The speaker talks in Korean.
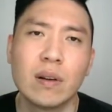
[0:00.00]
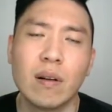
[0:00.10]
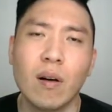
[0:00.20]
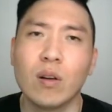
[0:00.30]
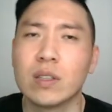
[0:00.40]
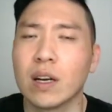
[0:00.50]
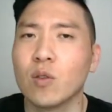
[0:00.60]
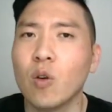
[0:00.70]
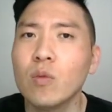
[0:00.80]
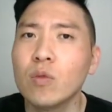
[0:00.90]
어, 제가
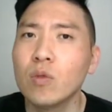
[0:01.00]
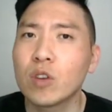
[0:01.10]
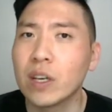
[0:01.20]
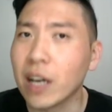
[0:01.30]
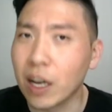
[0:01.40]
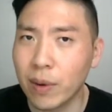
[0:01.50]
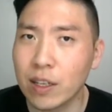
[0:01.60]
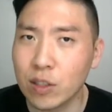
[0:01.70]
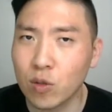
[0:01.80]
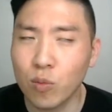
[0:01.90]
너무 귀가
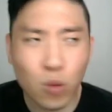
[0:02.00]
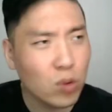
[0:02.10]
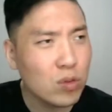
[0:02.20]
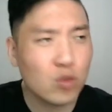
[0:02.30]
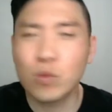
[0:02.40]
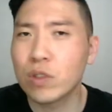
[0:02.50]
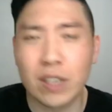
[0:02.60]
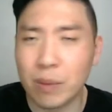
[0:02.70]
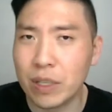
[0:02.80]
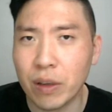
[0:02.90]
얇아가지고 모든 루머들을
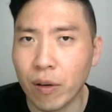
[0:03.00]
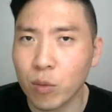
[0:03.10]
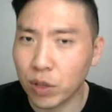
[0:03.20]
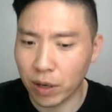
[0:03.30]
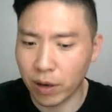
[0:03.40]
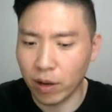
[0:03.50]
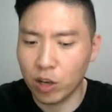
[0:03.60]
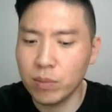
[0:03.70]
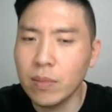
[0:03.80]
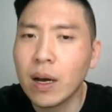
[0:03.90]
다 믿어요. 못할 거야.
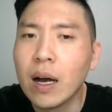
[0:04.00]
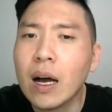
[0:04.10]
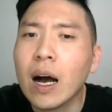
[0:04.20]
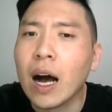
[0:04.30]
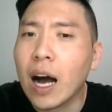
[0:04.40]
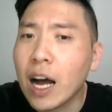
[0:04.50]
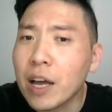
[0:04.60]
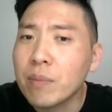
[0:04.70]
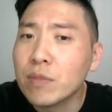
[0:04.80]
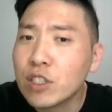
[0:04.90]
그럼
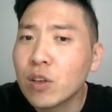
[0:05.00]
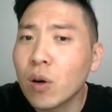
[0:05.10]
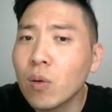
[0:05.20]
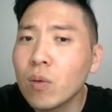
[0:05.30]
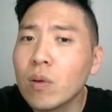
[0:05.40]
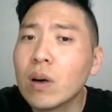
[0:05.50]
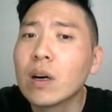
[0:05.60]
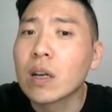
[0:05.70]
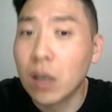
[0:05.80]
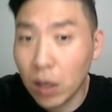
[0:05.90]
I'm so
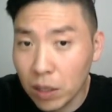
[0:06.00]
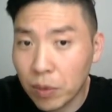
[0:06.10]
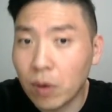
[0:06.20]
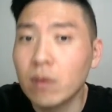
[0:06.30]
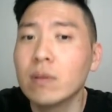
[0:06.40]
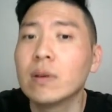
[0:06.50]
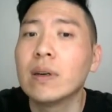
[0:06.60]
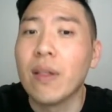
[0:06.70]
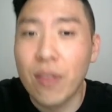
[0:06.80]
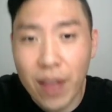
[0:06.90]
gullible
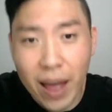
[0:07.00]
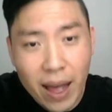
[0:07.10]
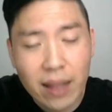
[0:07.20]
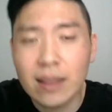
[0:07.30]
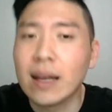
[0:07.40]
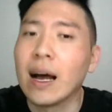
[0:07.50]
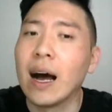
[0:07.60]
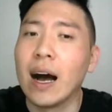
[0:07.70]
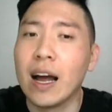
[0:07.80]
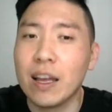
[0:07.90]
that
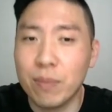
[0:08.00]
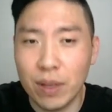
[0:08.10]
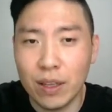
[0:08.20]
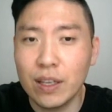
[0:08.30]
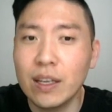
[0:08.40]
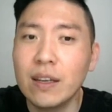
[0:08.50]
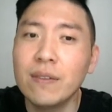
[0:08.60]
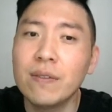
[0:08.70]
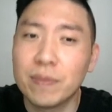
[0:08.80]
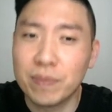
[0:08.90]
I
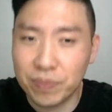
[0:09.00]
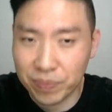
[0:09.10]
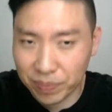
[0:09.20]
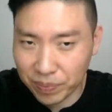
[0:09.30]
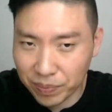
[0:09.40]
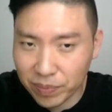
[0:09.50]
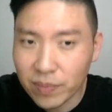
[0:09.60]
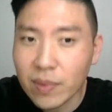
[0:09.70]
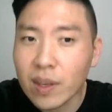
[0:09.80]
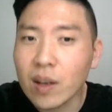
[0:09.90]
believe
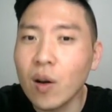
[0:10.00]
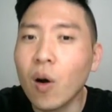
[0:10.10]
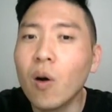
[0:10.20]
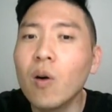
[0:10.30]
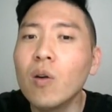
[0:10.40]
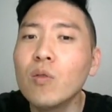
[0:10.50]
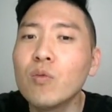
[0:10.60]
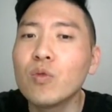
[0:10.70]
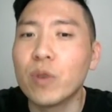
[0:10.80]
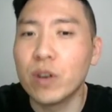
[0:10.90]
all
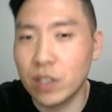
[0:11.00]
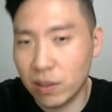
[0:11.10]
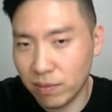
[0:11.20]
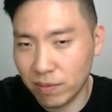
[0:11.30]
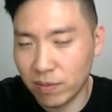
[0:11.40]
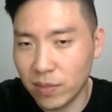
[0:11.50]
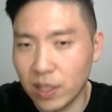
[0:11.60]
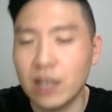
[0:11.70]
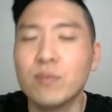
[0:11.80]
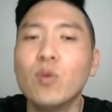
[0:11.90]
rumors. 응.
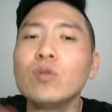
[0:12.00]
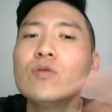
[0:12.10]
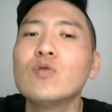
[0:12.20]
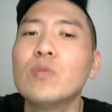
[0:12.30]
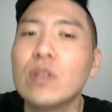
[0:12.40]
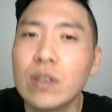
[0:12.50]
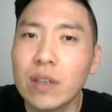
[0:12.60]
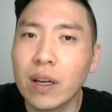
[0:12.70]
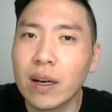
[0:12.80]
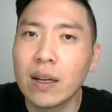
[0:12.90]
나는 모든 루머들을
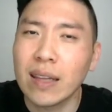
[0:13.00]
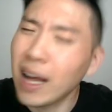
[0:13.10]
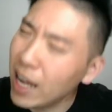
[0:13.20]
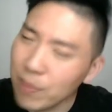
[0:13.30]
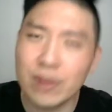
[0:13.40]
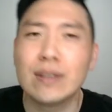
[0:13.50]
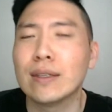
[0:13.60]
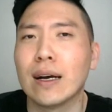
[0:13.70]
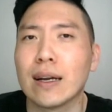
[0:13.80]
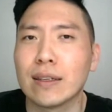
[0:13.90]
내가 다
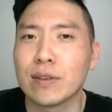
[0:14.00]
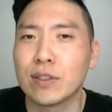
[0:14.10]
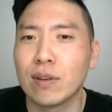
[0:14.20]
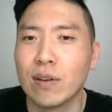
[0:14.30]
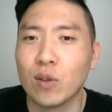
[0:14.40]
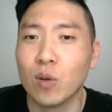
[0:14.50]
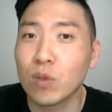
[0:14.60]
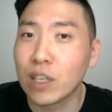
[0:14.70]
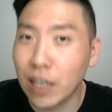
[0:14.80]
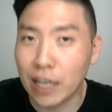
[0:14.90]
믿는다라는 거죠. 너무
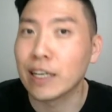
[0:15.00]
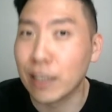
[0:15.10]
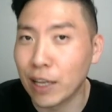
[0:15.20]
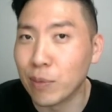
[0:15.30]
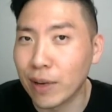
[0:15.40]
귀가 얇기 때문에.